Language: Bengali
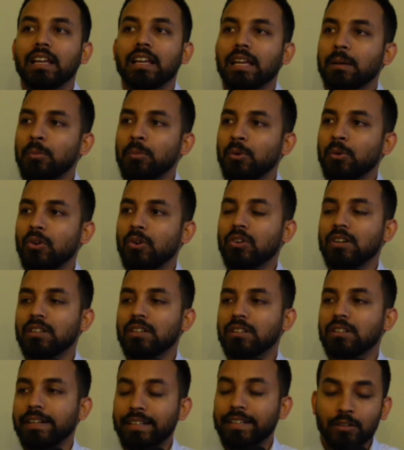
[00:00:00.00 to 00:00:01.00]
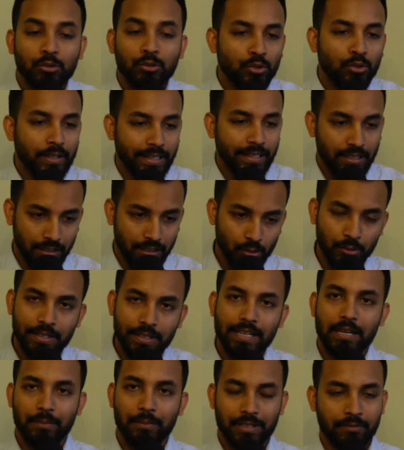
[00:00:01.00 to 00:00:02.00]
এবং এটা শুধু এটা কিন্তু
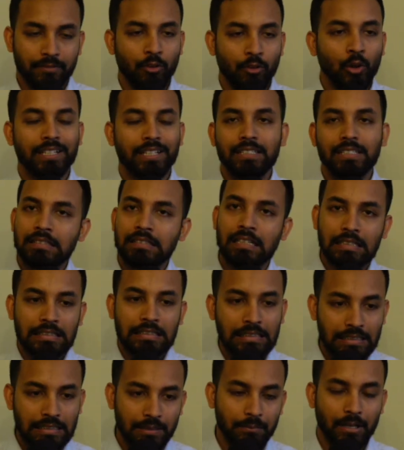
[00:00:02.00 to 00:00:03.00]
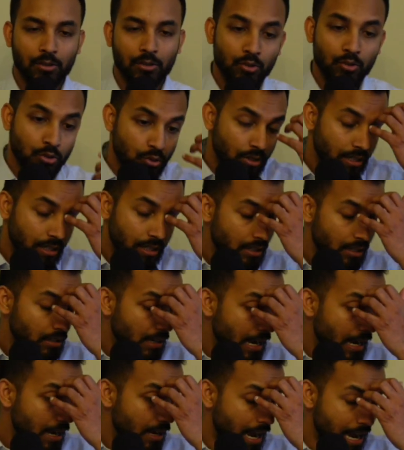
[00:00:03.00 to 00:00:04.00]
ইয়ে না মানে ভলান্টারি মানুষজনের
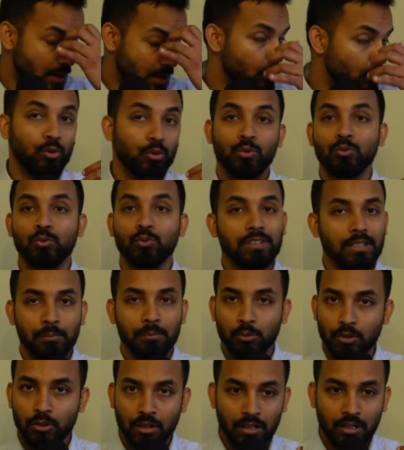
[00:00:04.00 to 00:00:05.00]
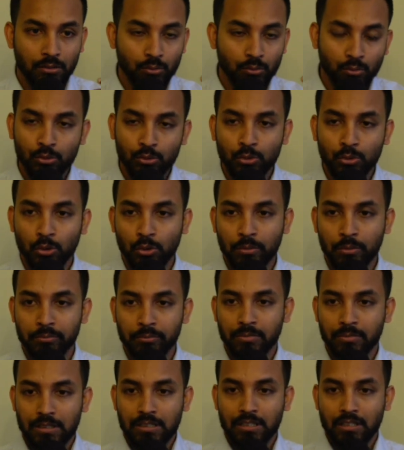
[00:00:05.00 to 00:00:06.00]
আগ্রহ উদ্দীপনা উদ্যম
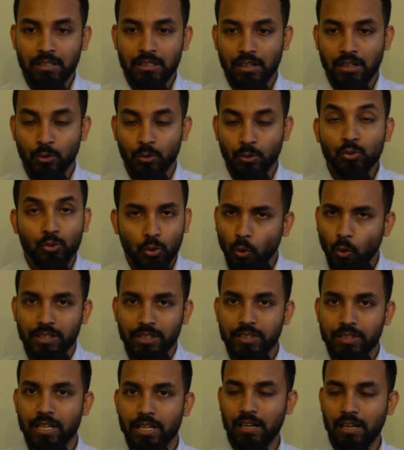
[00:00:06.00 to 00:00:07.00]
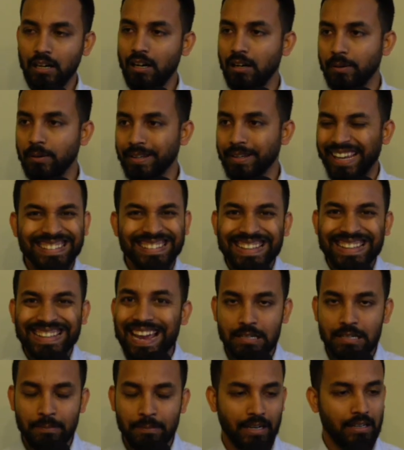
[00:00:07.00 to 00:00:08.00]
উৎকণ্ঠা
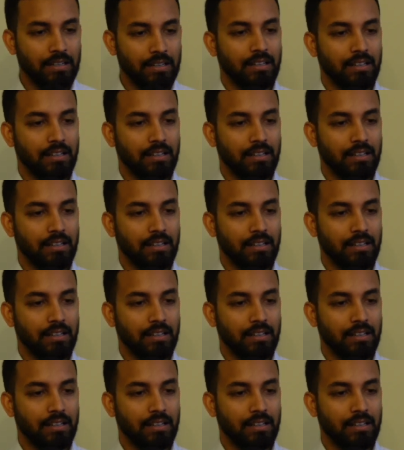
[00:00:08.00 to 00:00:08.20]
এক্সাইটমেন্ট